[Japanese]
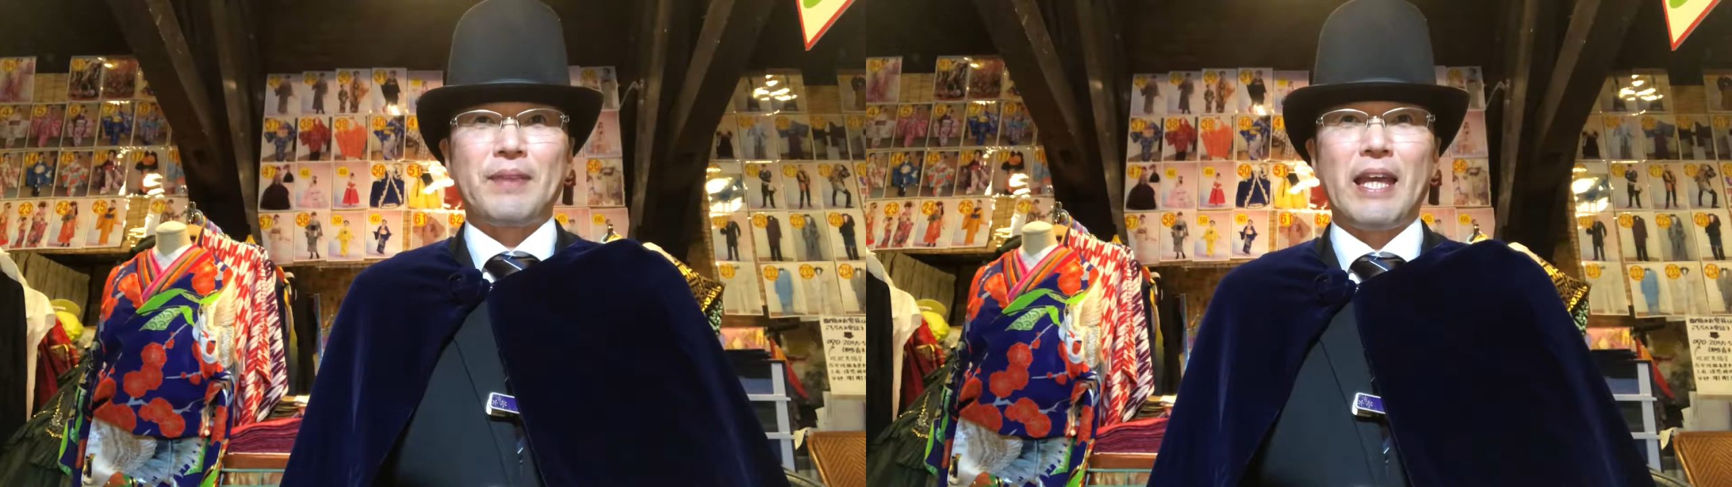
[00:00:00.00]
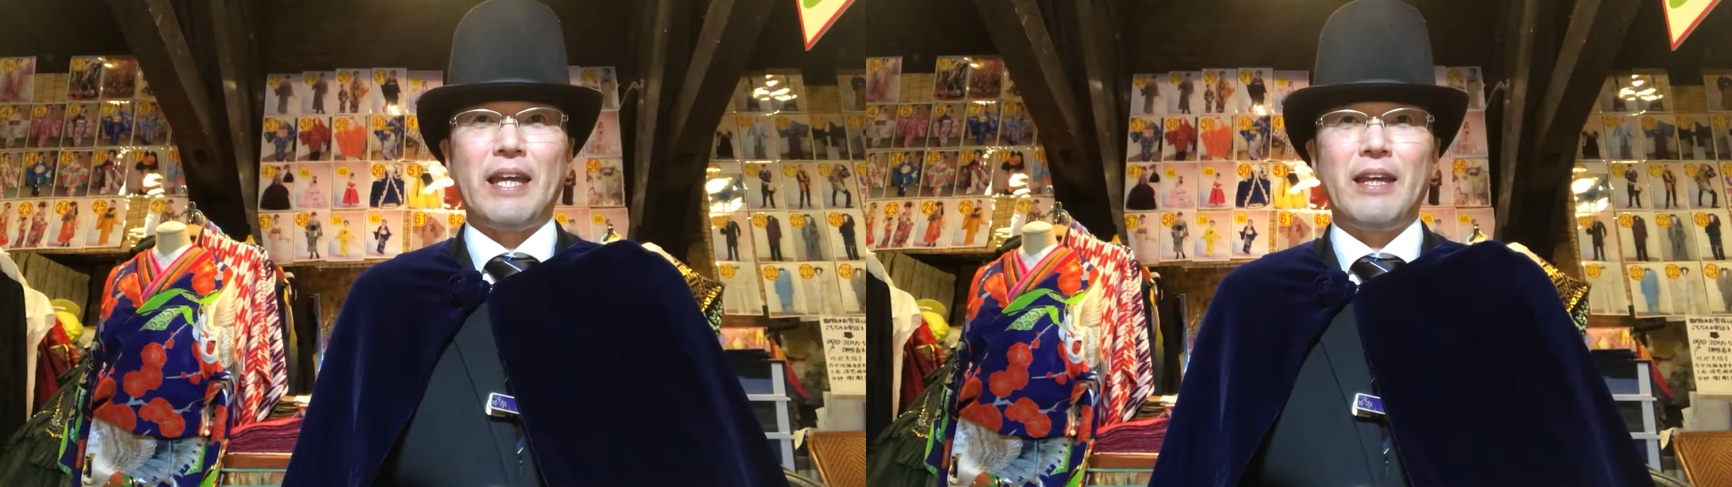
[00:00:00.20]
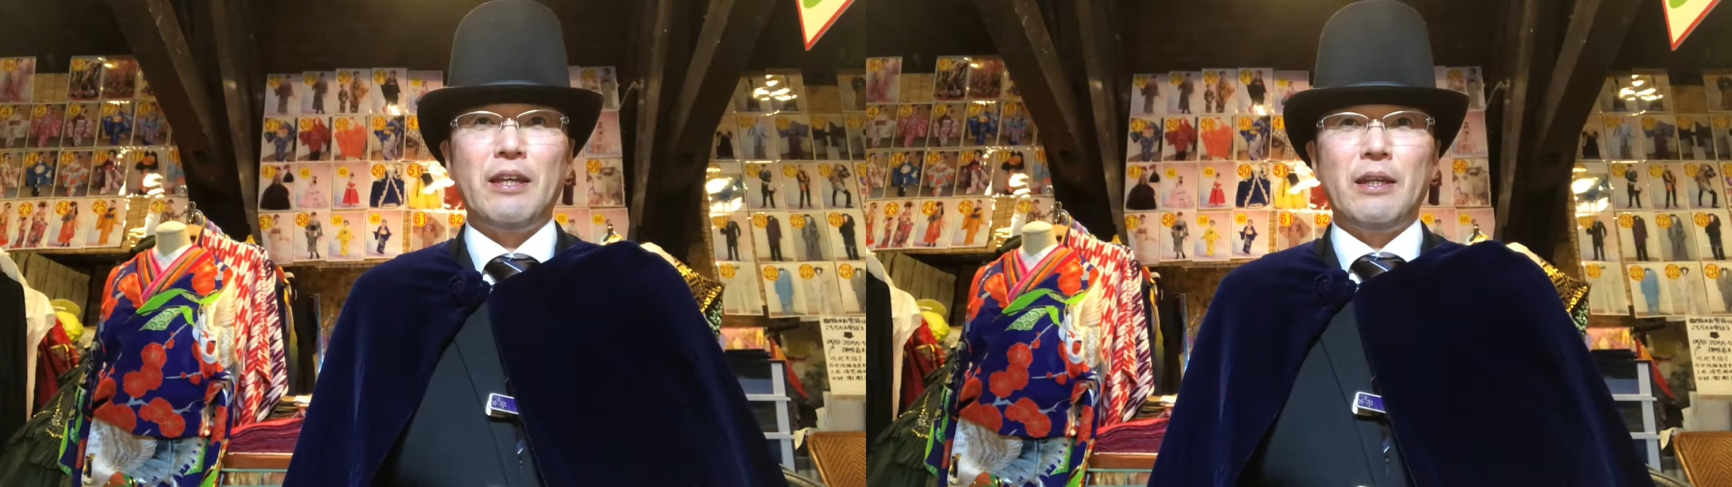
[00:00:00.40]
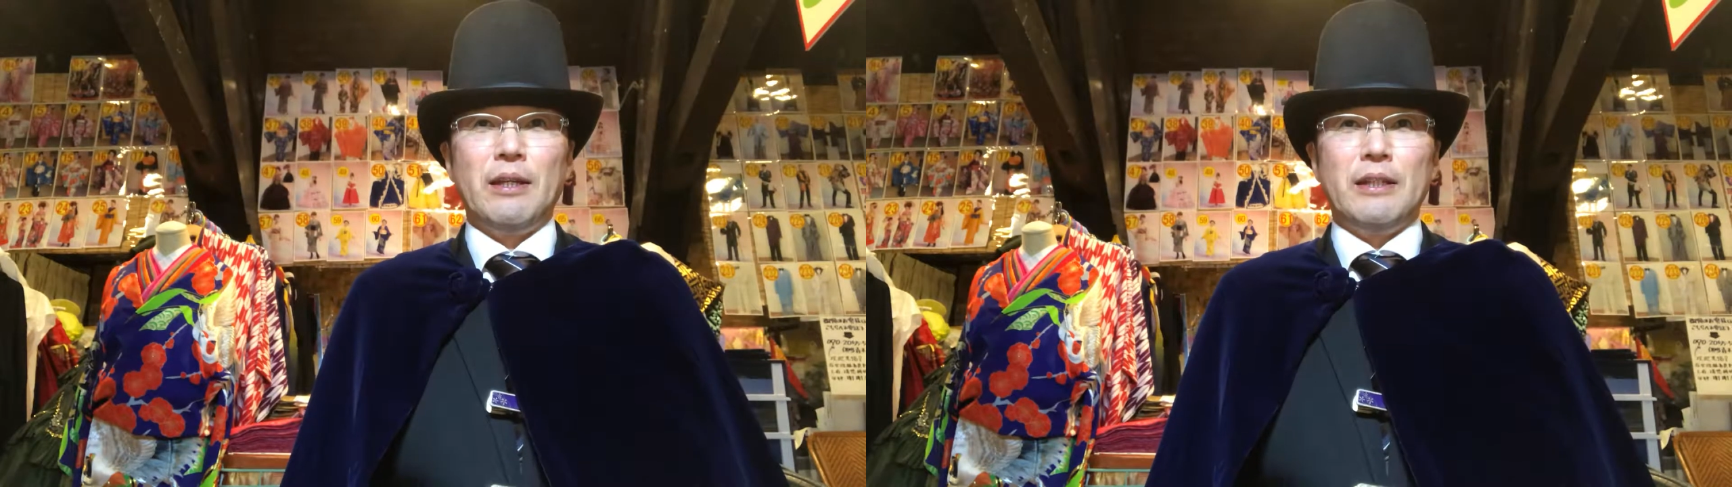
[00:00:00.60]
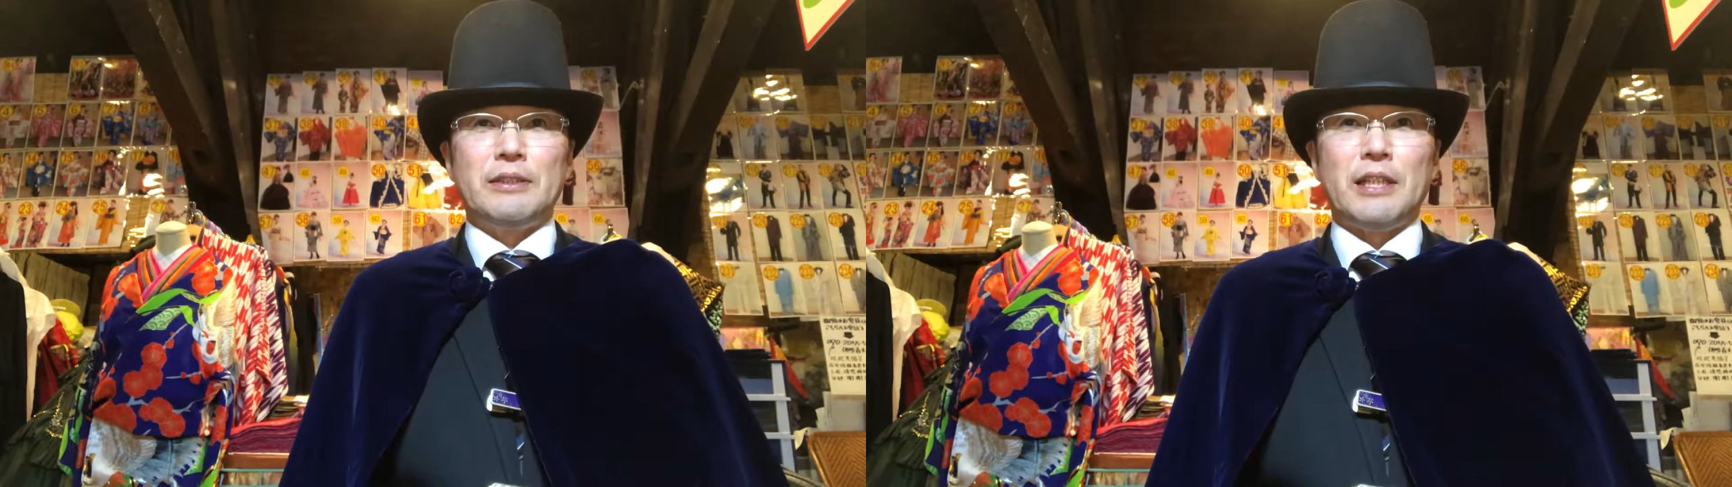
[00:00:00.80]

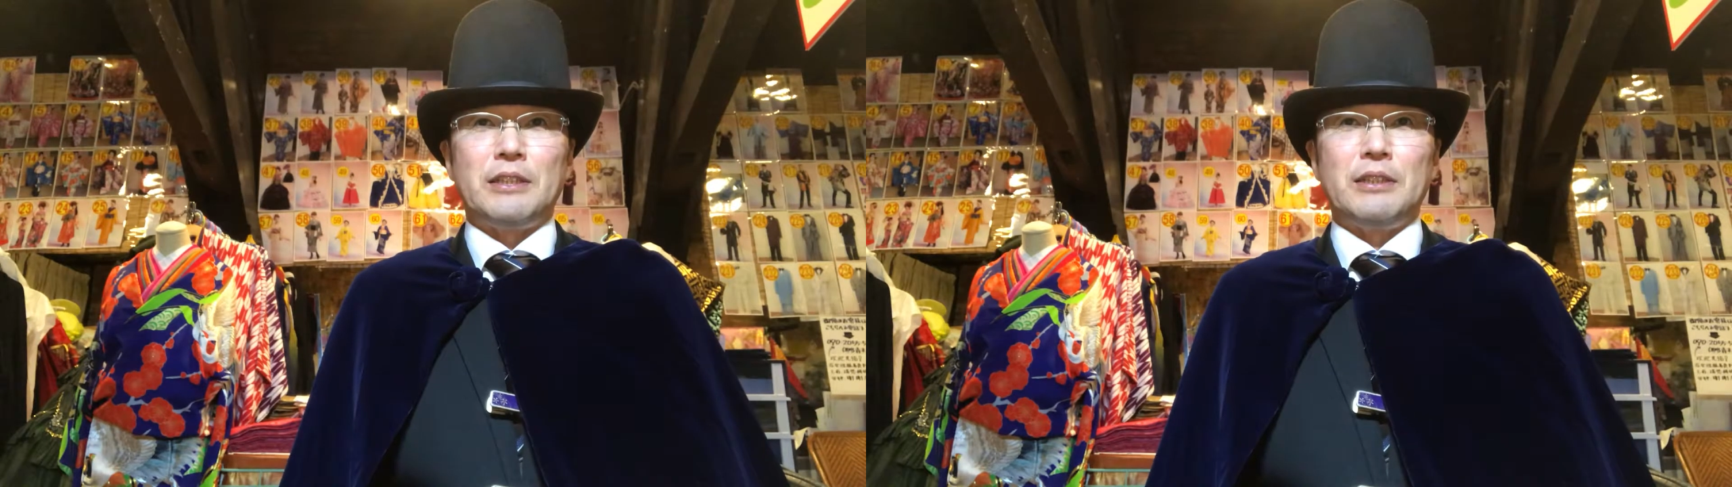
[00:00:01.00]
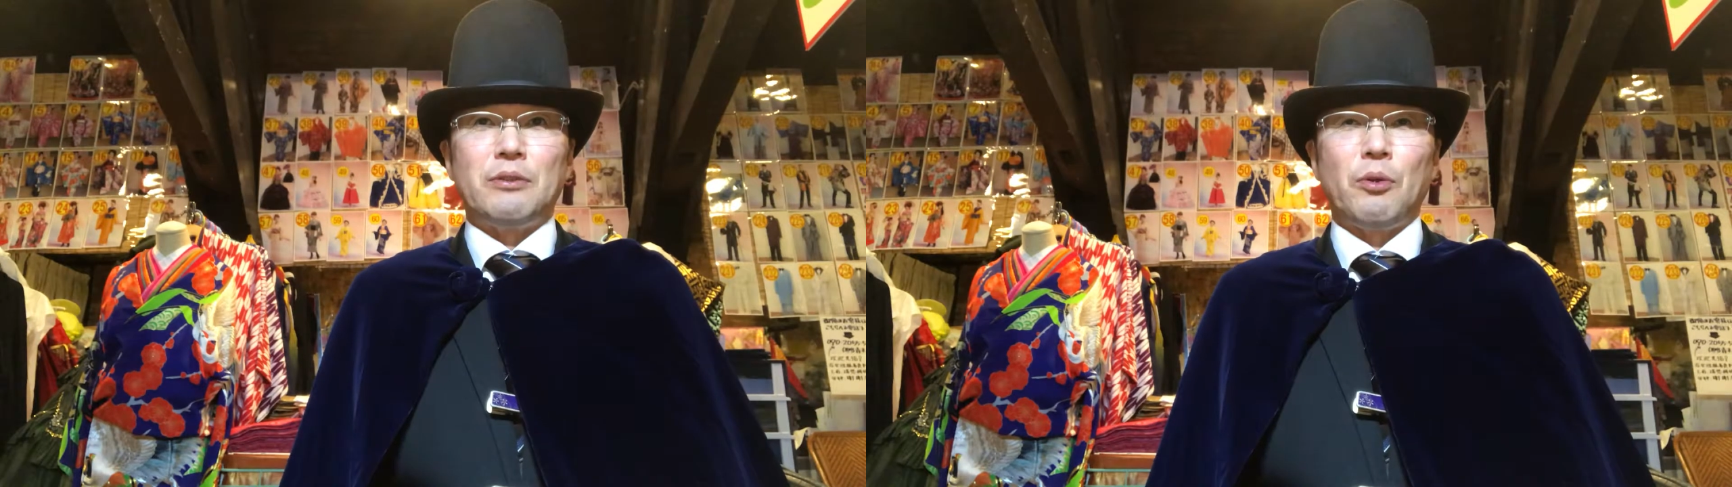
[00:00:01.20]
えー、成人